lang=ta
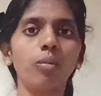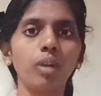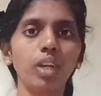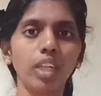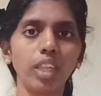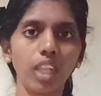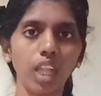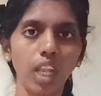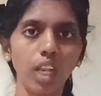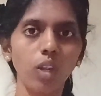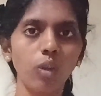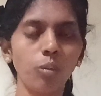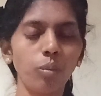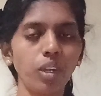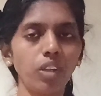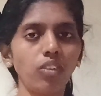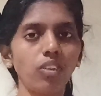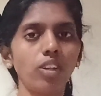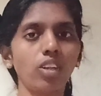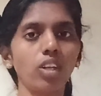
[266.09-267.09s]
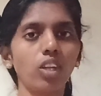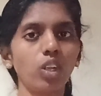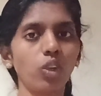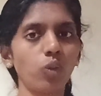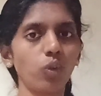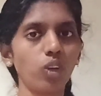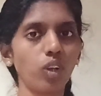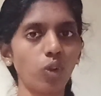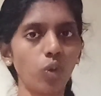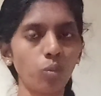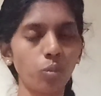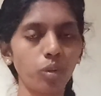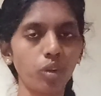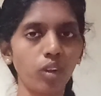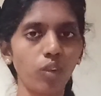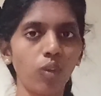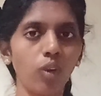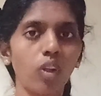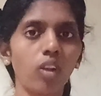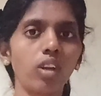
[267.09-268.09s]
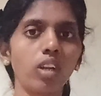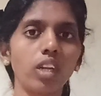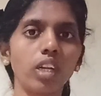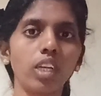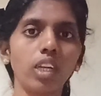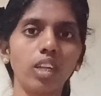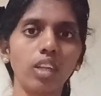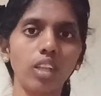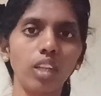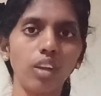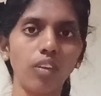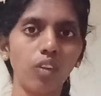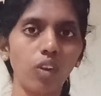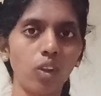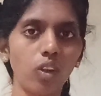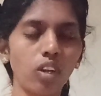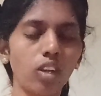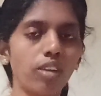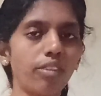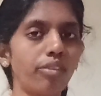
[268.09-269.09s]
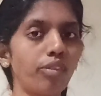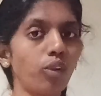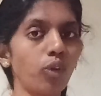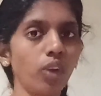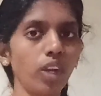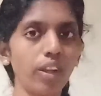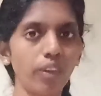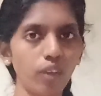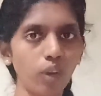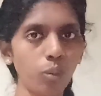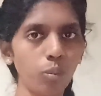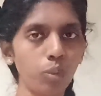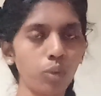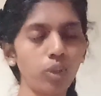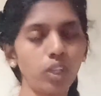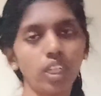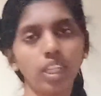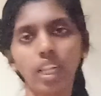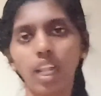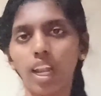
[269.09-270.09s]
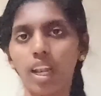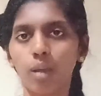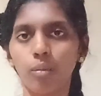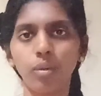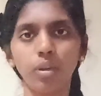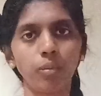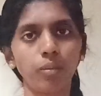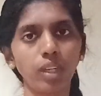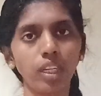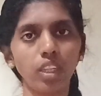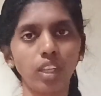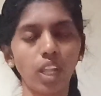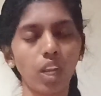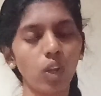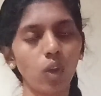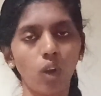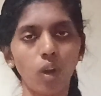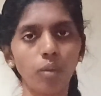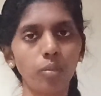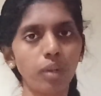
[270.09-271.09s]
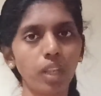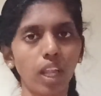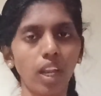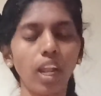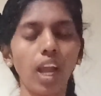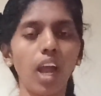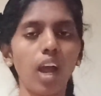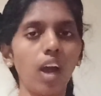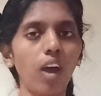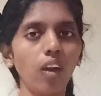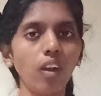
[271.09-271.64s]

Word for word: நமக்கு தெரியும் பேஷண்ட்டுக்கு யூரின் அவுட்புட் எவ்வளோ இருக்குது இது எவ்வளோ இருக்குது ஃப்ளூயிட் எவ்வளோ போகுது இது எல்லாமே நமக்கு தெரியும் அப்படி தானே